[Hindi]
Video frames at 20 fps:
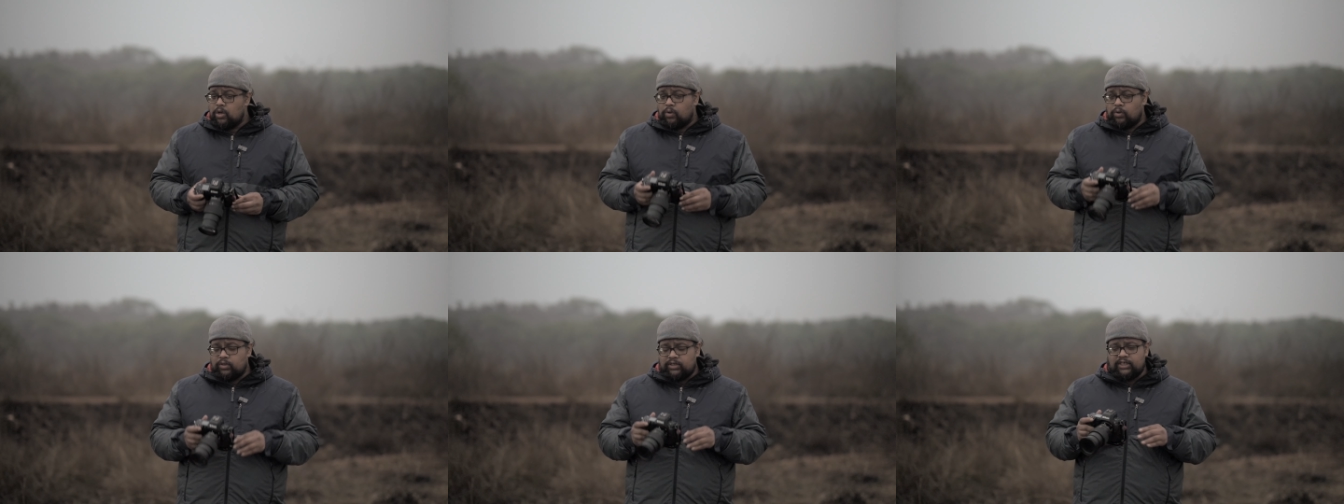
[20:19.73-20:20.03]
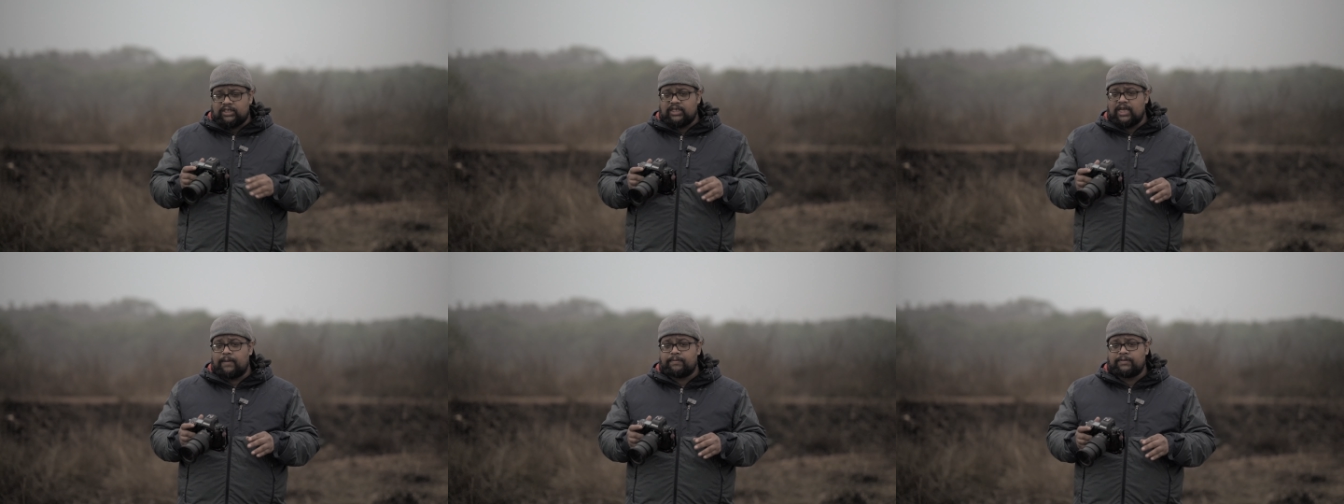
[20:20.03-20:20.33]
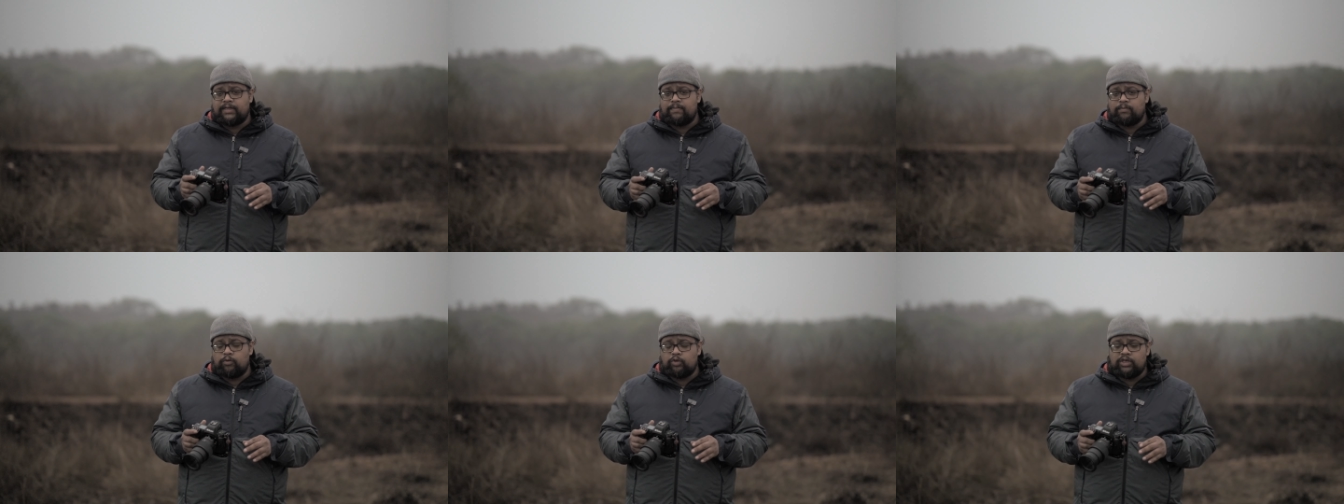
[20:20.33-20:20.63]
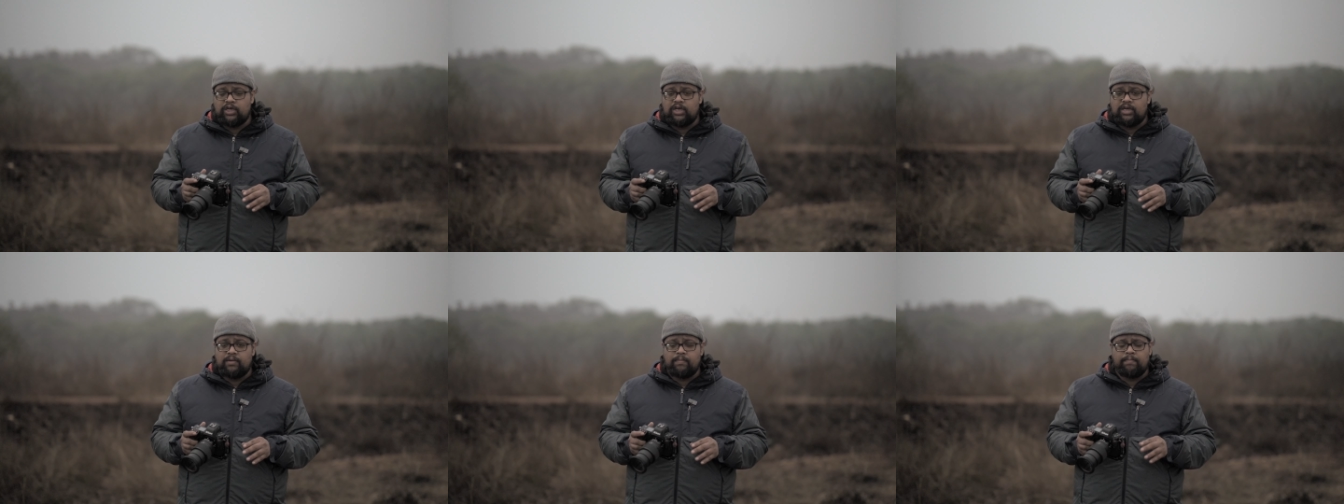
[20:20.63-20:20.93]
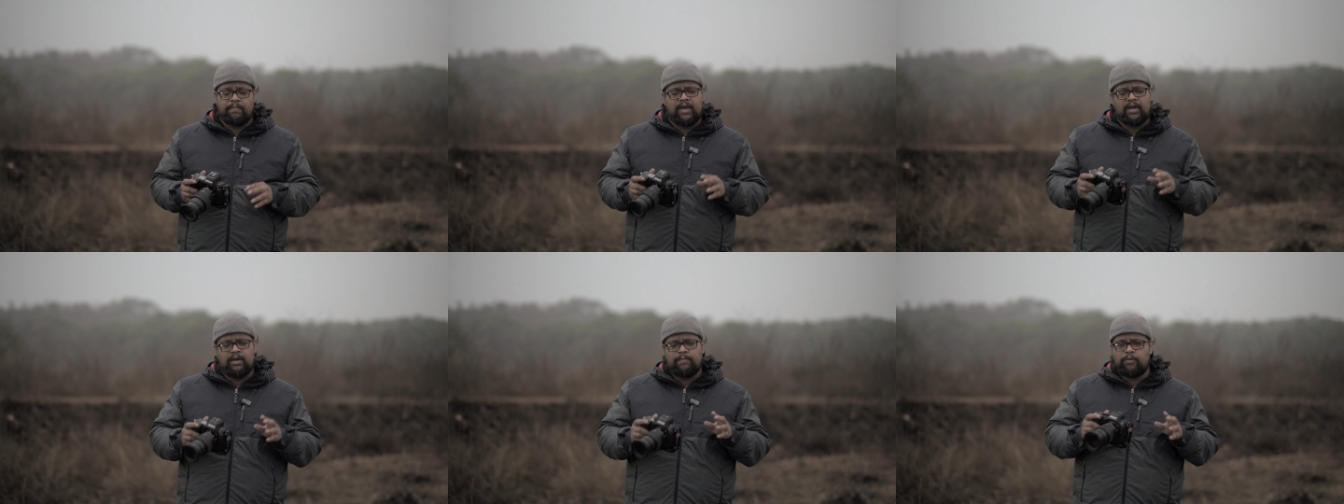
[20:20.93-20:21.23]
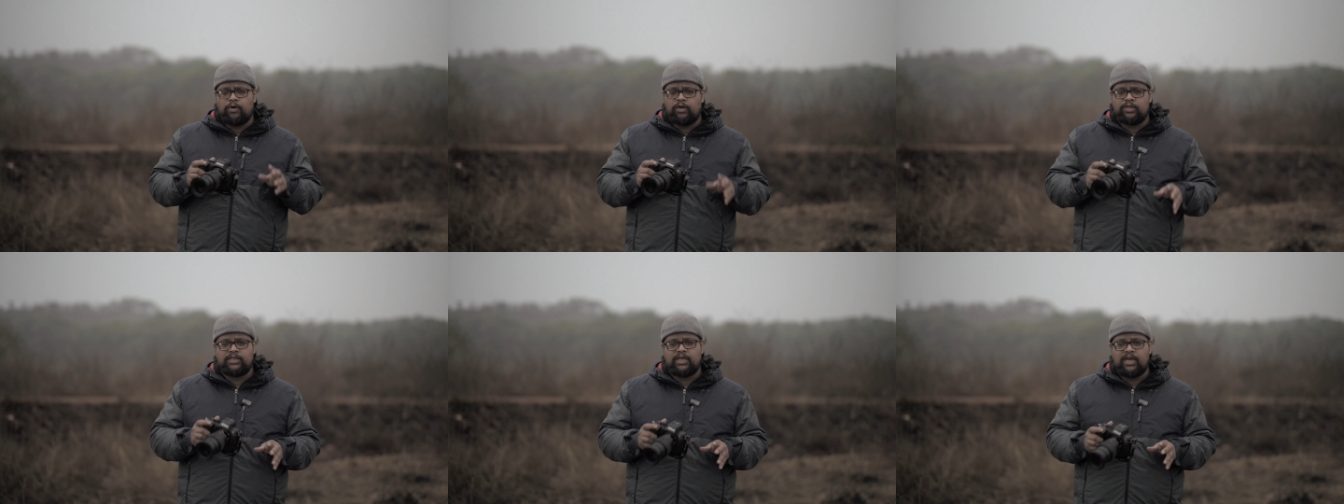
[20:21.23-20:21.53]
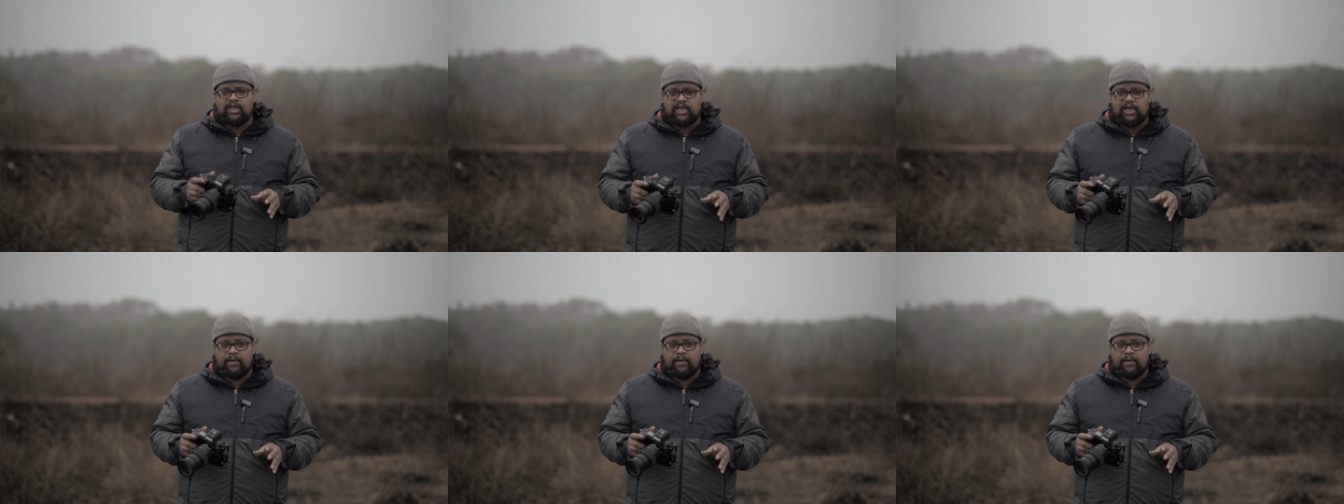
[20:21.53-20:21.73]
उस हिसाब से मुझे मैंने बहुत सारे